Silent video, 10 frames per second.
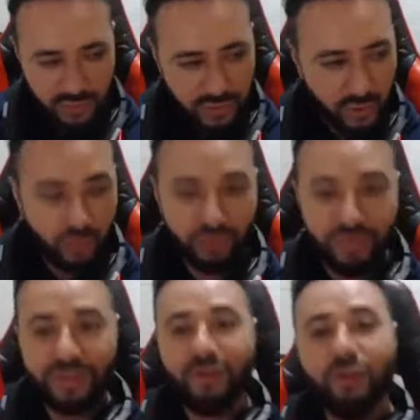Ô, oh,
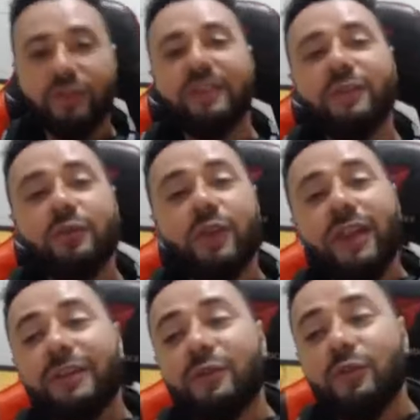Zé, oh, Zé Segura
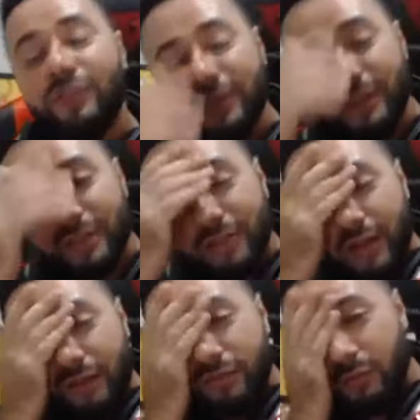Like, onde você
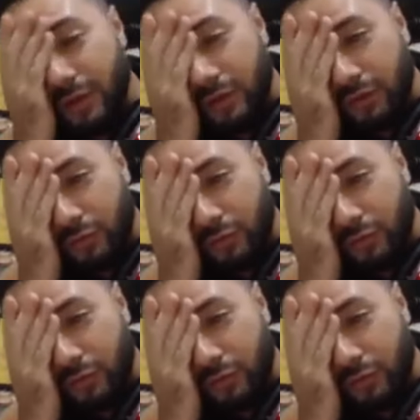tava, mano?